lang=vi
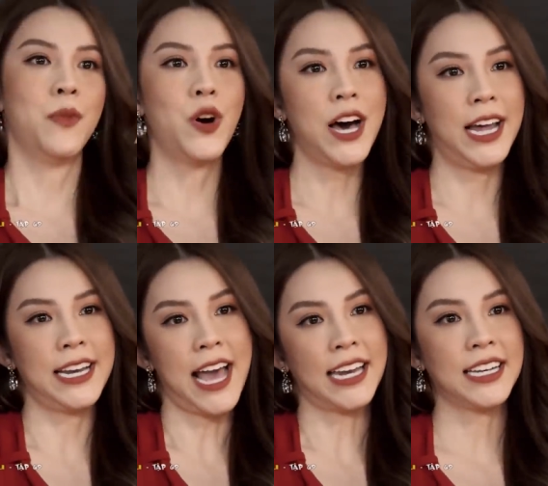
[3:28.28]
Muốn
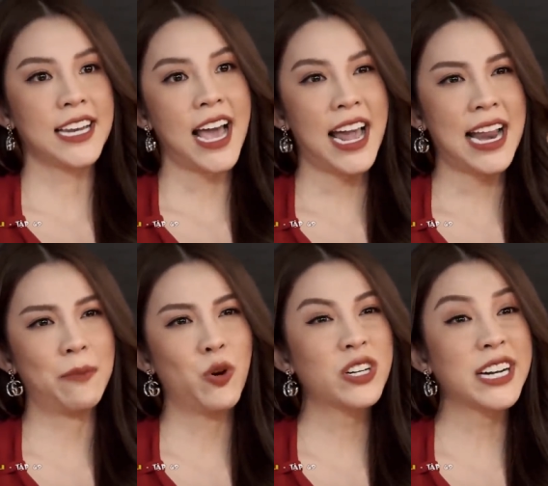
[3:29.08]
hình ảnh hay là
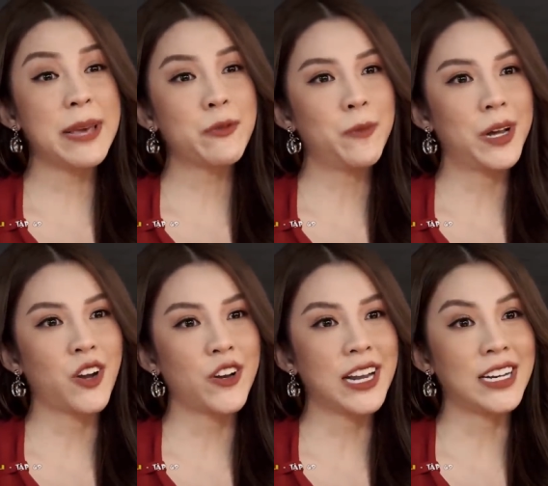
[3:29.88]
muốn clip của mình
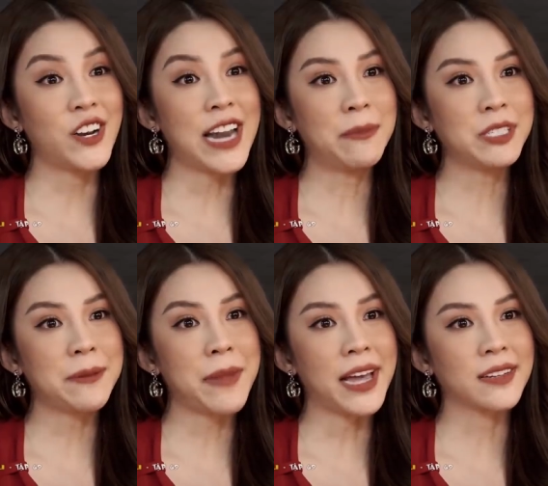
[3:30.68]
nổi đình nổi đám
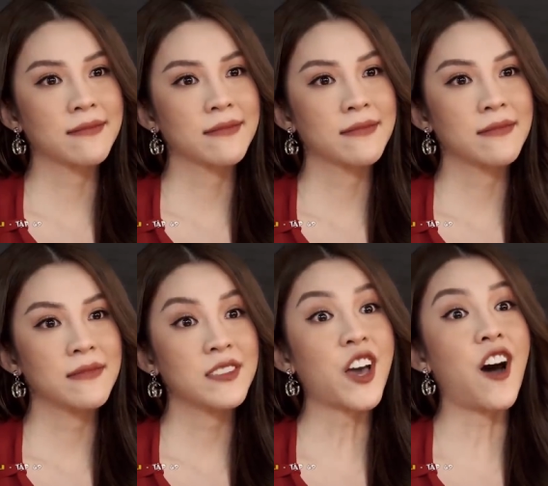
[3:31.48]
trên mạng
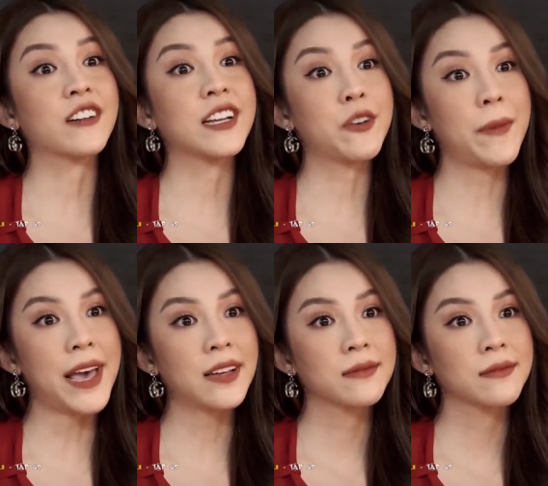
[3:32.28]
Chọn đi cô
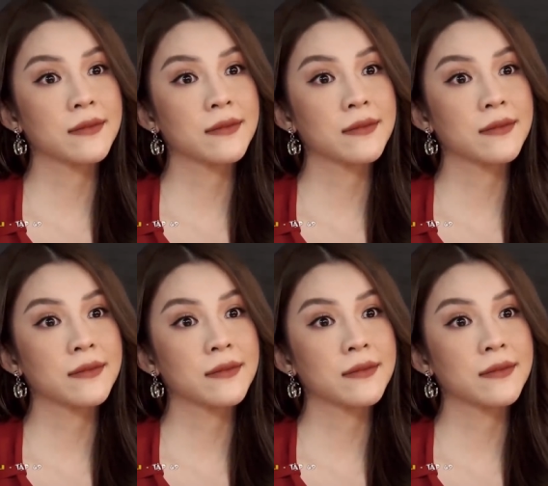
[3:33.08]
bé